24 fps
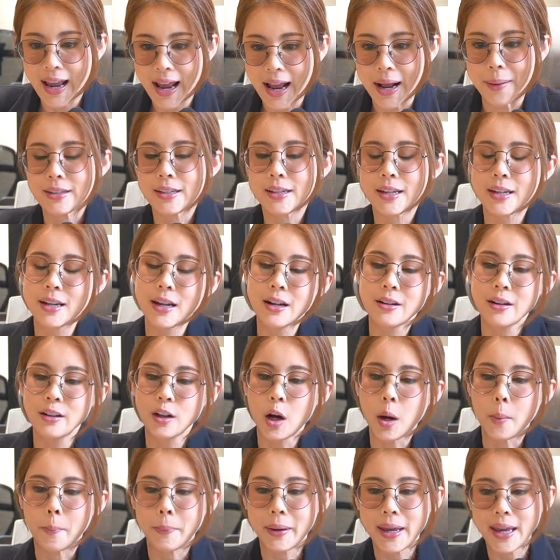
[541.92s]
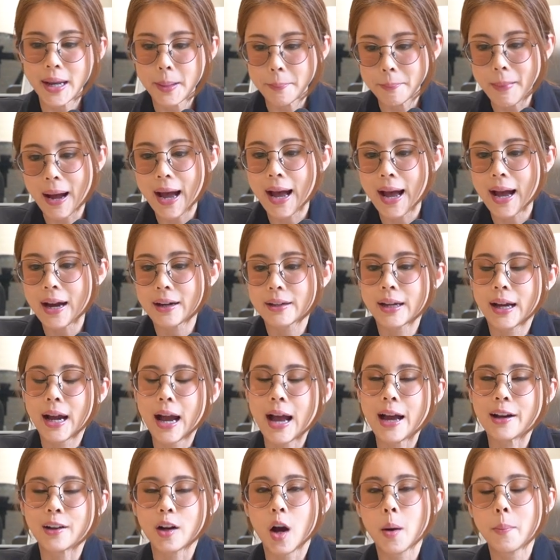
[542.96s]
อ่ะทีนี้ในเรื่องของเพศบ้างนะ
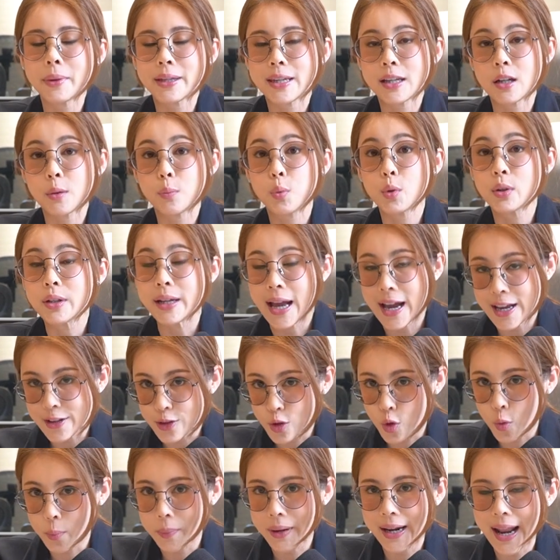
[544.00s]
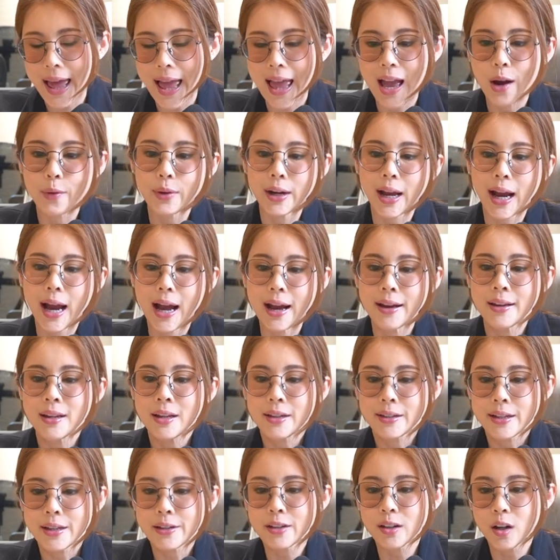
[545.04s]
คะ ก็เมื่อกี้เราพูดถึงอายุไปแล้วนะคะ
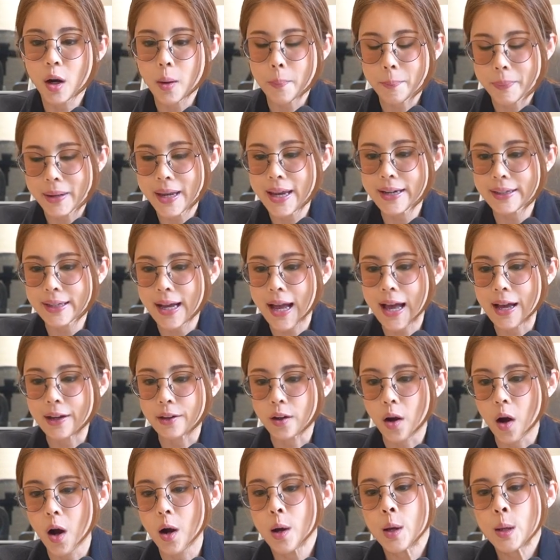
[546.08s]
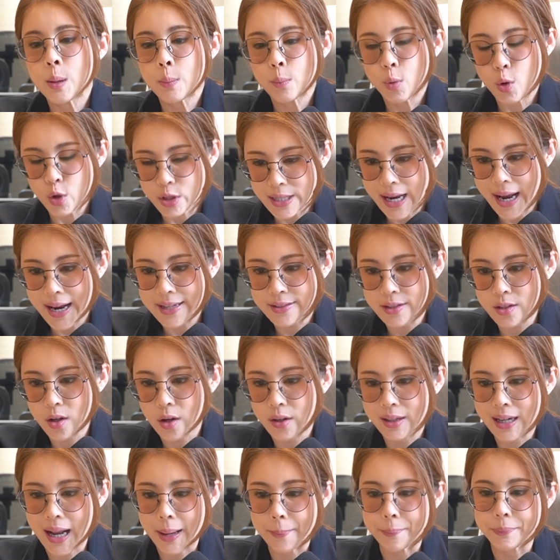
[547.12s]
ในเรื่องของเพศค่ะ ก็ผู้ชายจะนอ
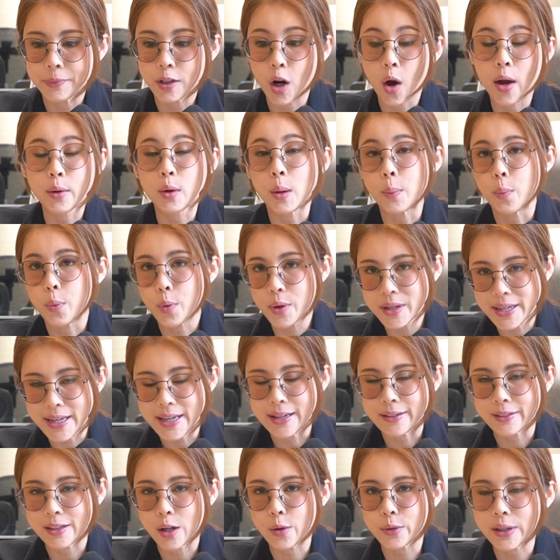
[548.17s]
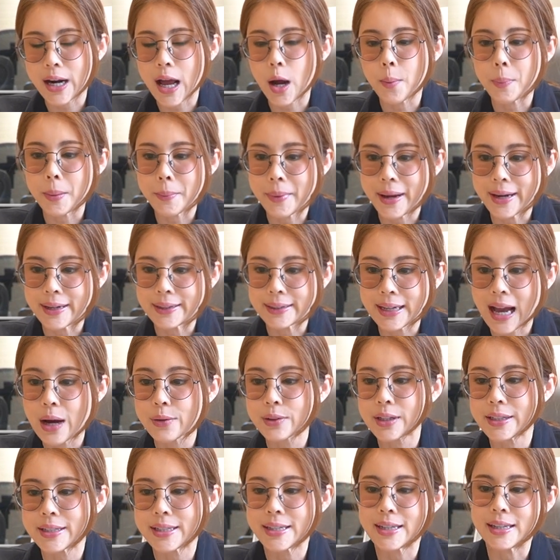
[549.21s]
นหลับน้อยกว่าผู้หญิงราว ๆ ประมาณ 9
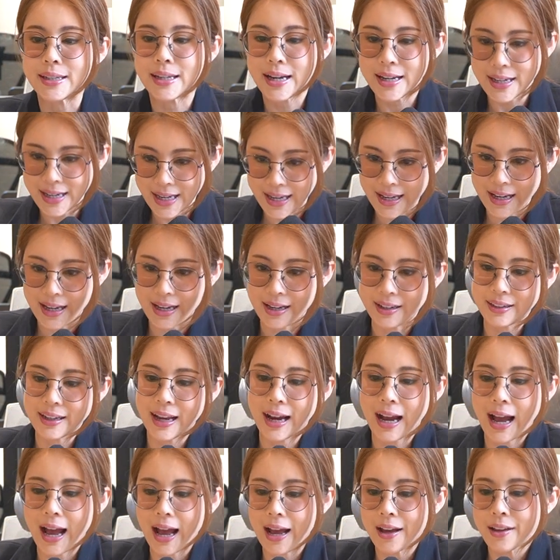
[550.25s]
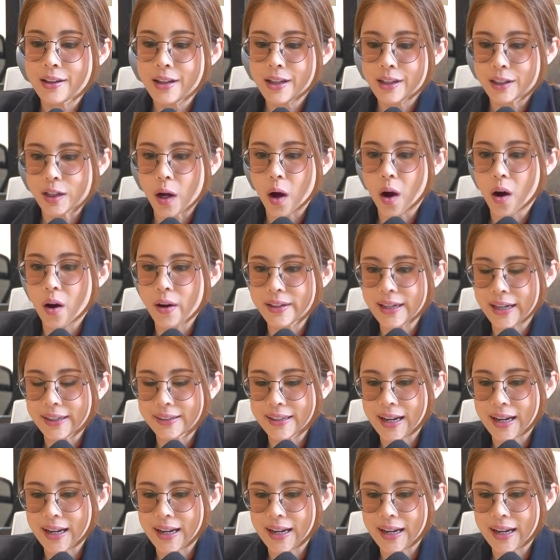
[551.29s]
นาทีนั่นเองนะคะ ก็ดัง